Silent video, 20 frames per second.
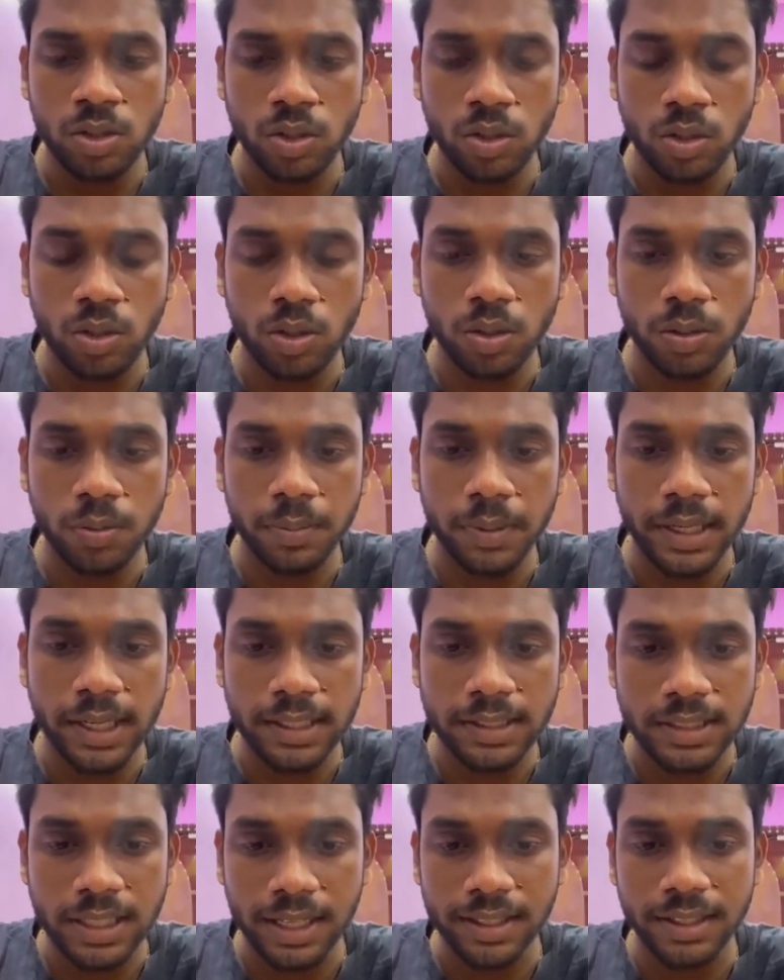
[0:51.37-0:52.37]
तो मेरा
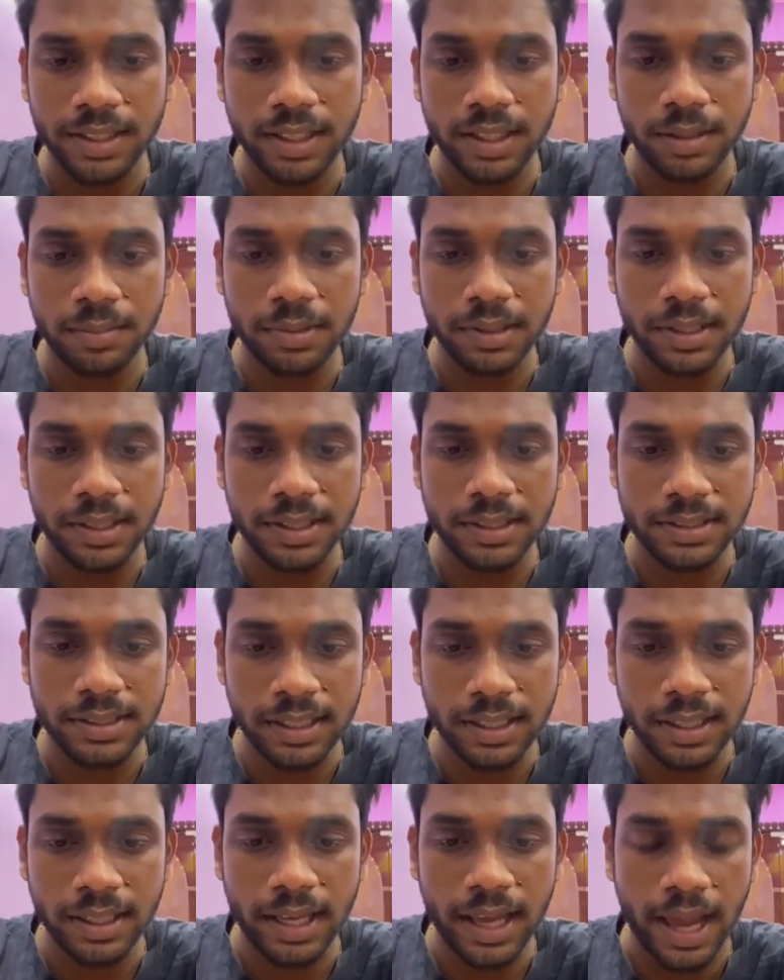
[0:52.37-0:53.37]
चैनल अभी
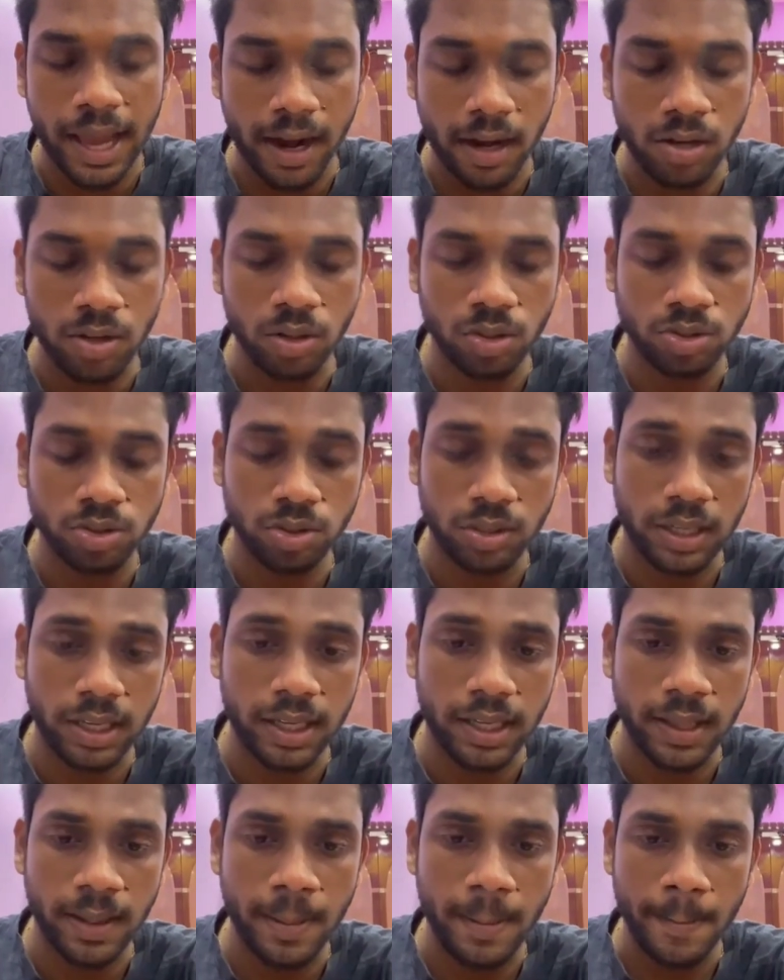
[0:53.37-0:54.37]
रिसेंटली हैक्ड हो चुका
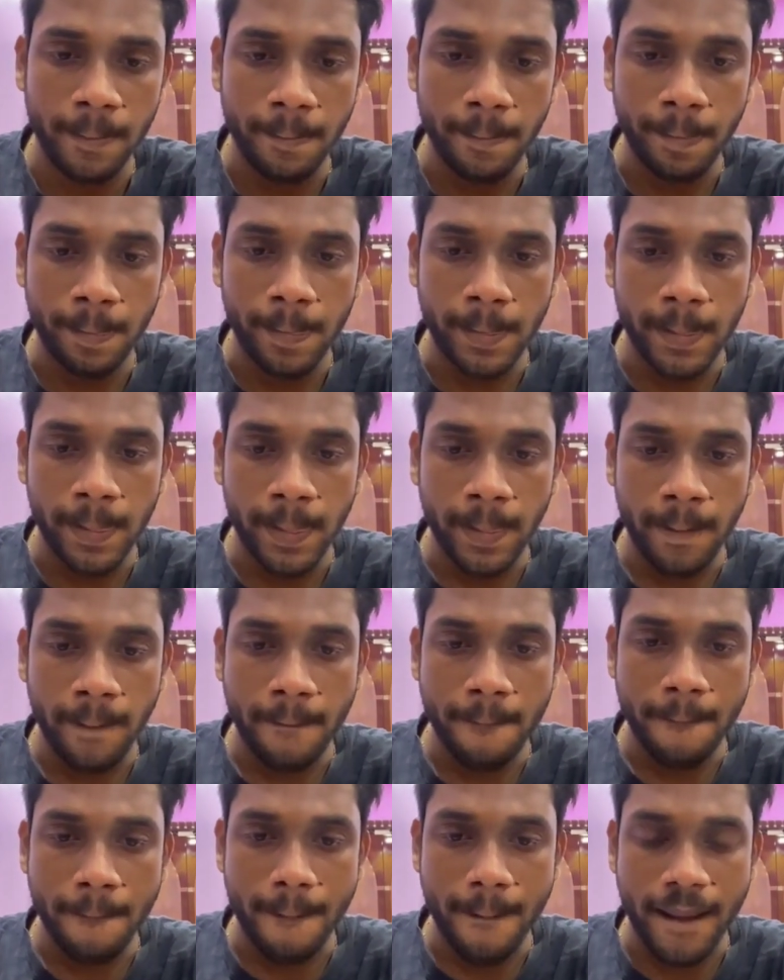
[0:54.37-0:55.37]
है
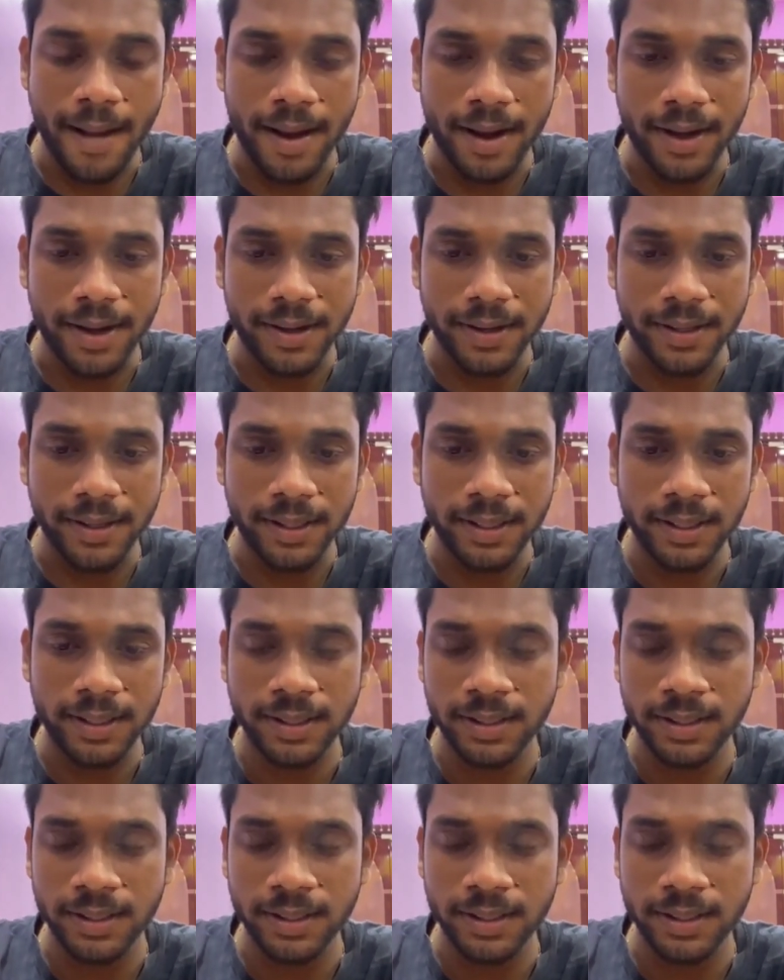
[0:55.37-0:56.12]
एंड